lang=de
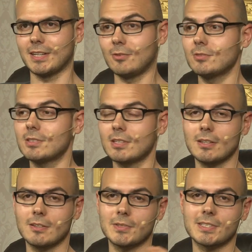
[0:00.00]
Ja. Und
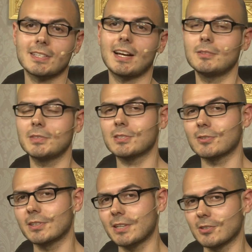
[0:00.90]
äh, wir sind gerade wieder
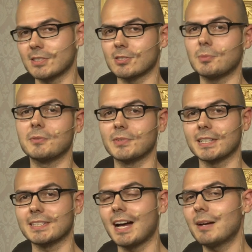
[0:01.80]
zurück aus den
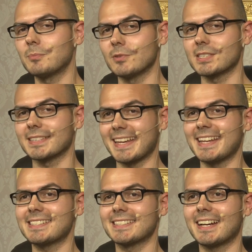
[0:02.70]
Sommerferien, haben unseren
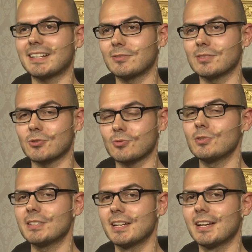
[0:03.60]
ersten Tag in unserer
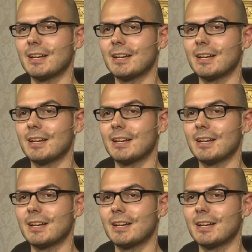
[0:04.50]
Schule